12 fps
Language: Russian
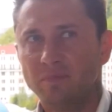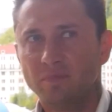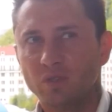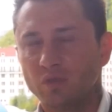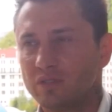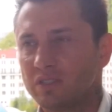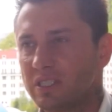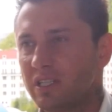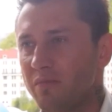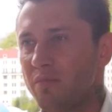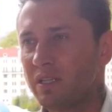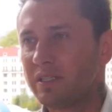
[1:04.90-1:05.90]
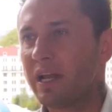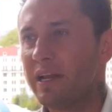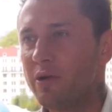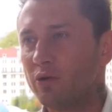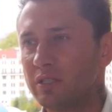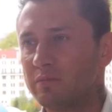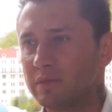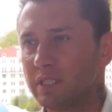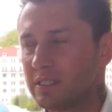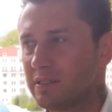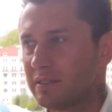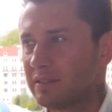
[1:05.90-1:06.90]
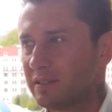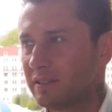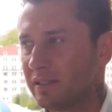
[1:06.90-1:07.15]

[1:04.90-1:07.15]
ну, целым батальоном, да, с,